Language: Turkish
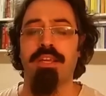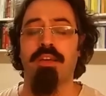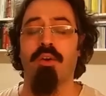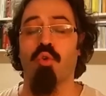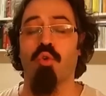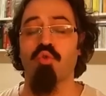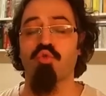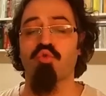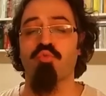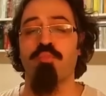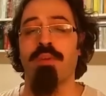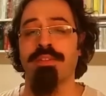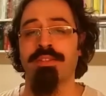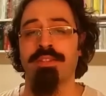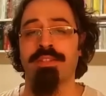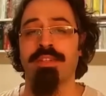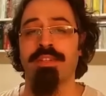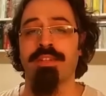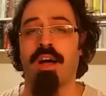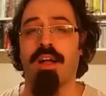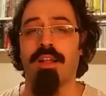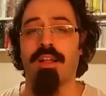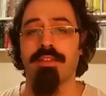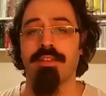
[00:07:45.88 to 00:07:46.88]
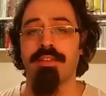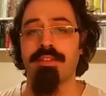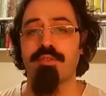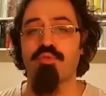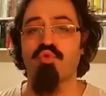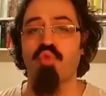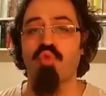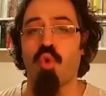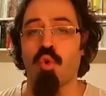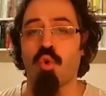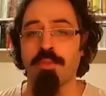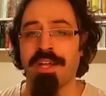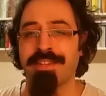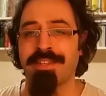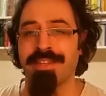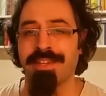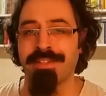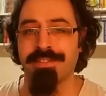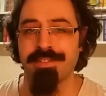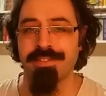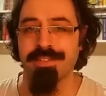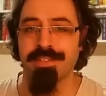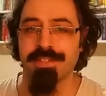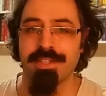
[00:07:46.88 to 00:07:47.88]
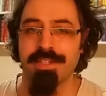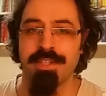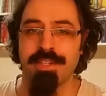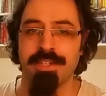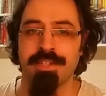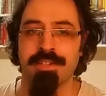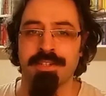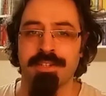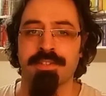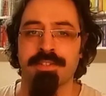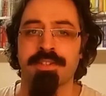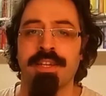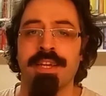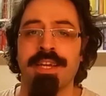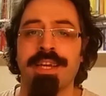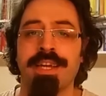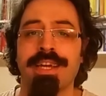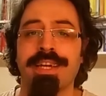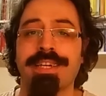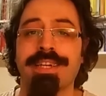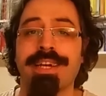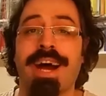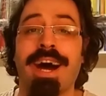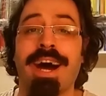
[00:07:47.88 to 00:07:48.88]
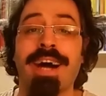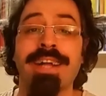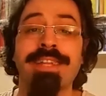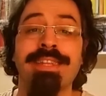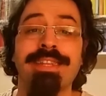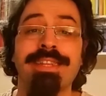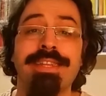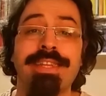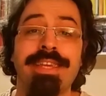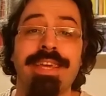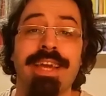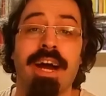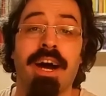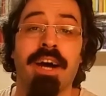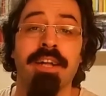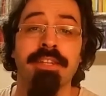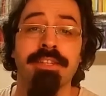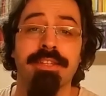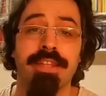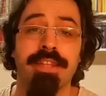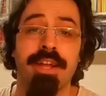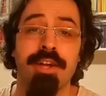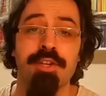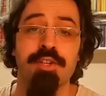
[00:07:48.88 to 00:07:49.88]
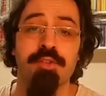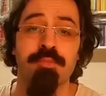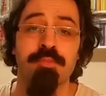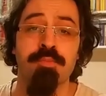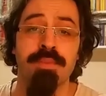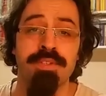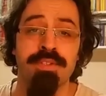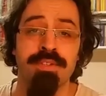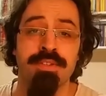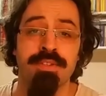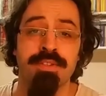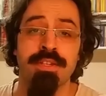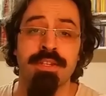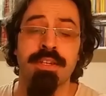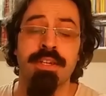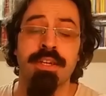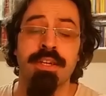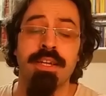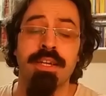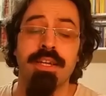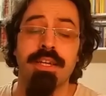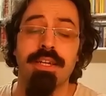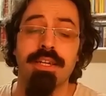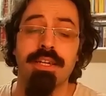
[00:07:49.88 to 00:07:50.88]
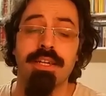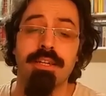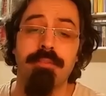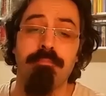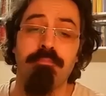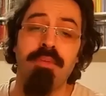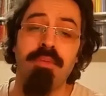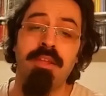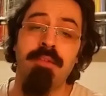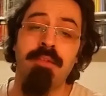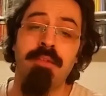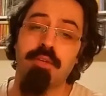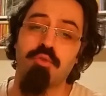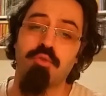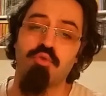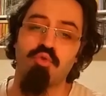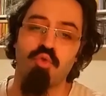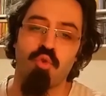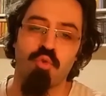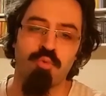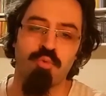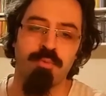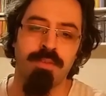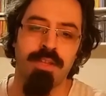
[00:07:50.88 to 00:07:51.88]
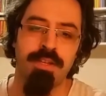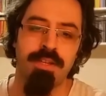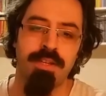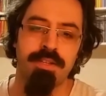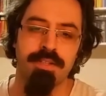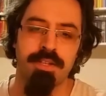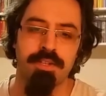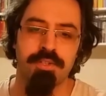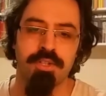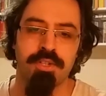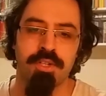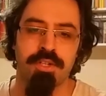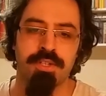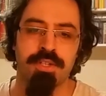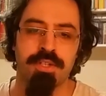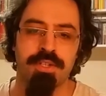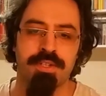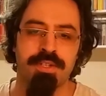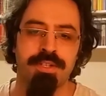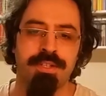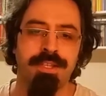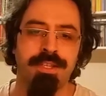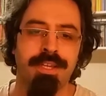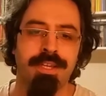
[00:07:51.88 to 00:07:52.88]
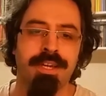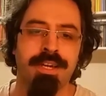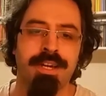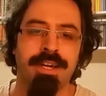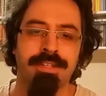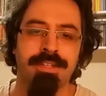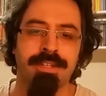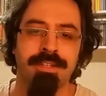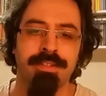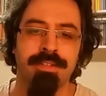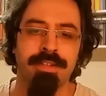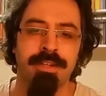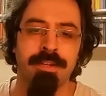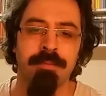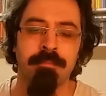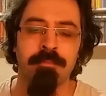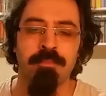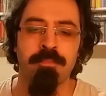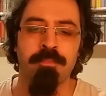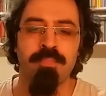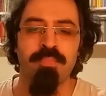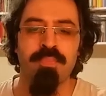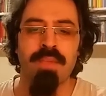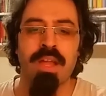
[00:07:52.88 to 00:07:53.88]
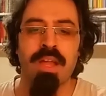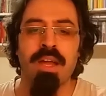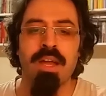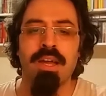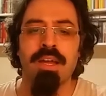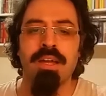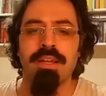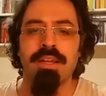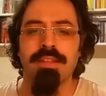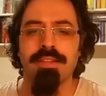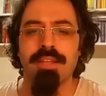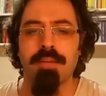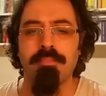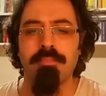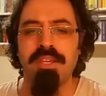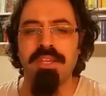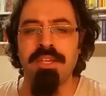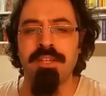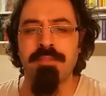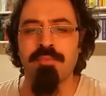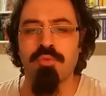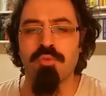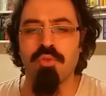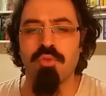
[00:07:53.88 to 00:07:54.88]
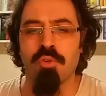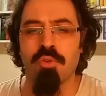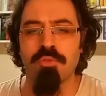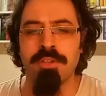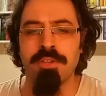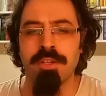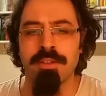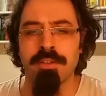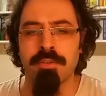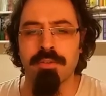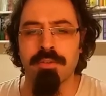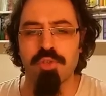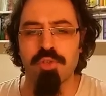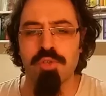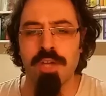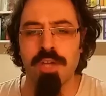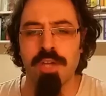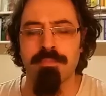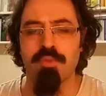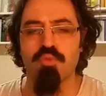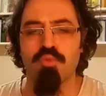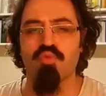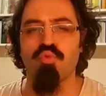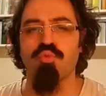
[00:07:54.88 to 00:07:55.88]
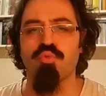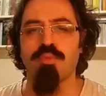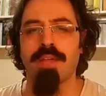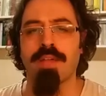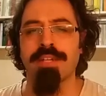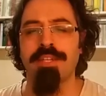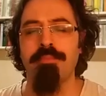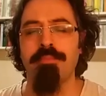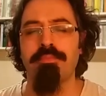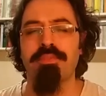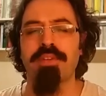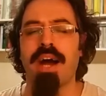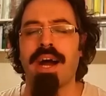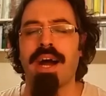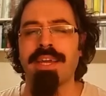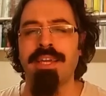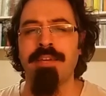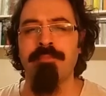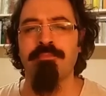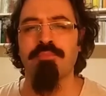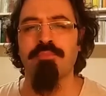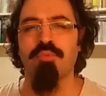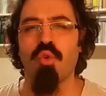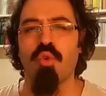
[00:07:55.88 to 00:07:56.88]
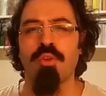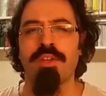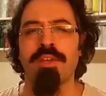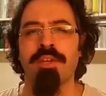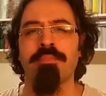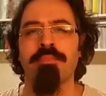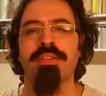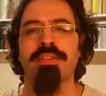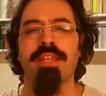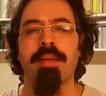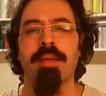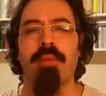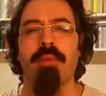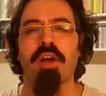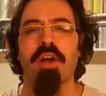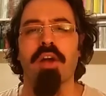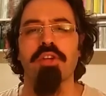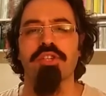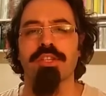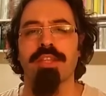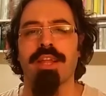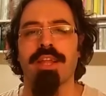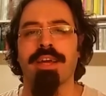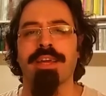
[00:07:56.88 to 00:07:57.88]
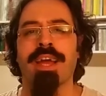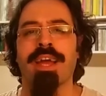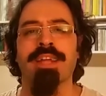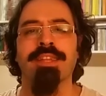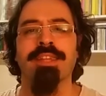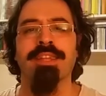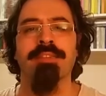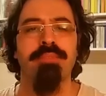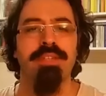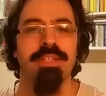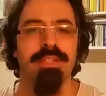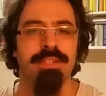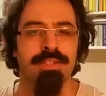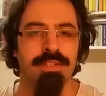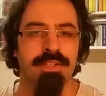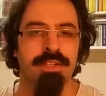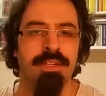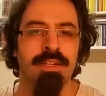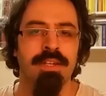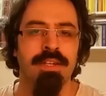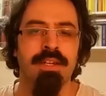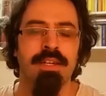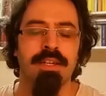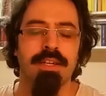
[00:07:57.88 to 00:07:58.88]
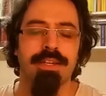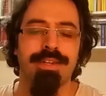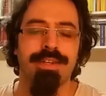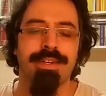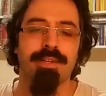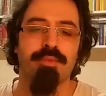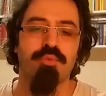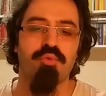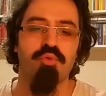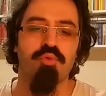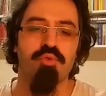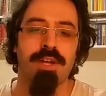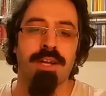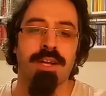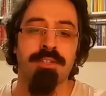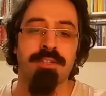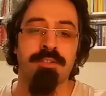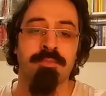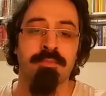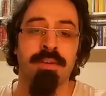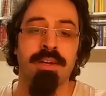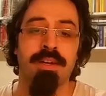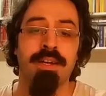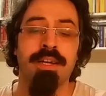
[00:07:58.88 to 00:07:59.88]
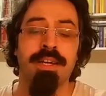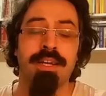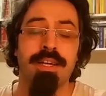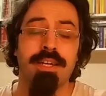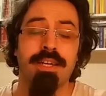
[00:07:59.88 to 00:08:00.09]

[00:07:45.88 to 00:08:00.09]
Osmanlı'nın aldığı son adadır Girit. Kandiye Antlaşması'nı e, bilmek zorundayız açıkçası. Dikkat edelim. Tabii 24 yıllık kuşatma Sultan İbrahim döneminde başlayan bir e, kuşatma.